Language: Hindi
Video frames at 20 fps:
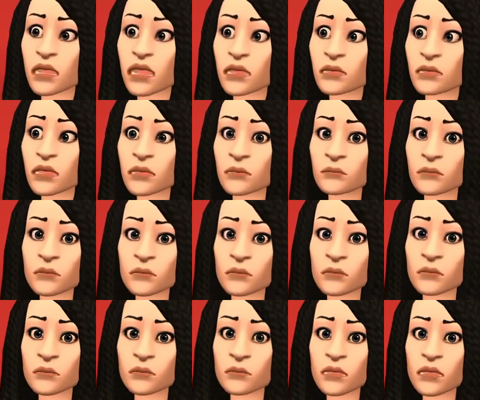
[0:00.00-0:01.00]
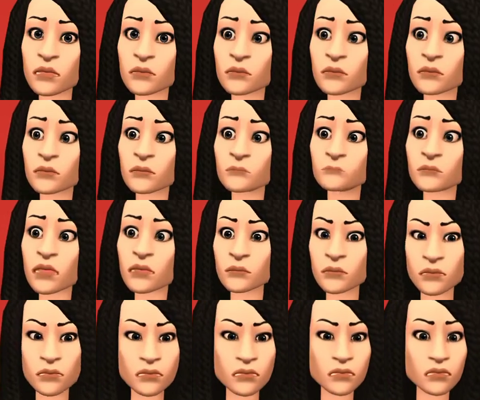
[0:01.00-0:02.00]
बचाओ
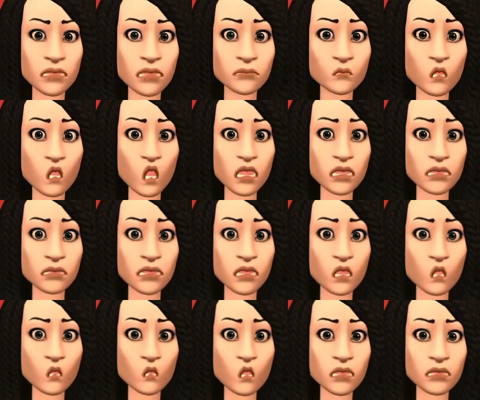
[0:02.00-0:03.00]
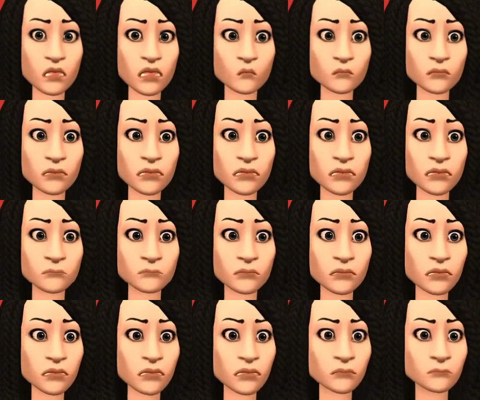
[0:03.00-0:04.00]
बचाओ मैं जल रही
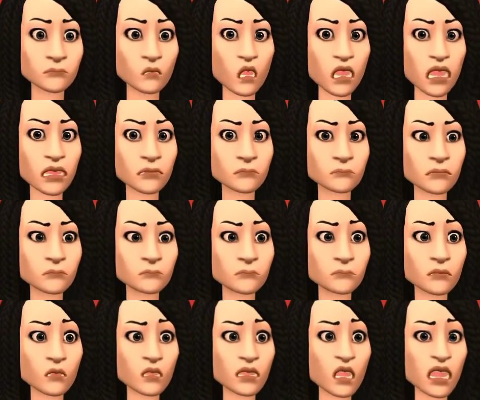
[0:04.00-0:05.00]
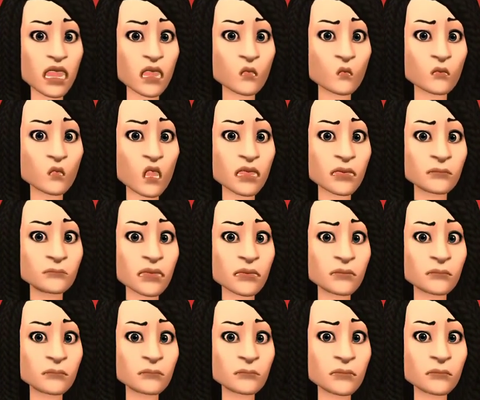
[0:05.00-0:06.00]
हूँ कोई मेरा मदद
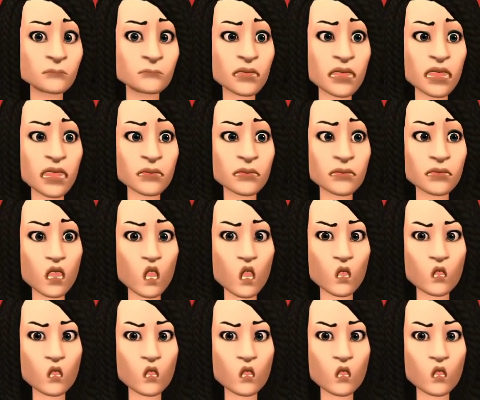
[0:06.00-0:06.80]
करो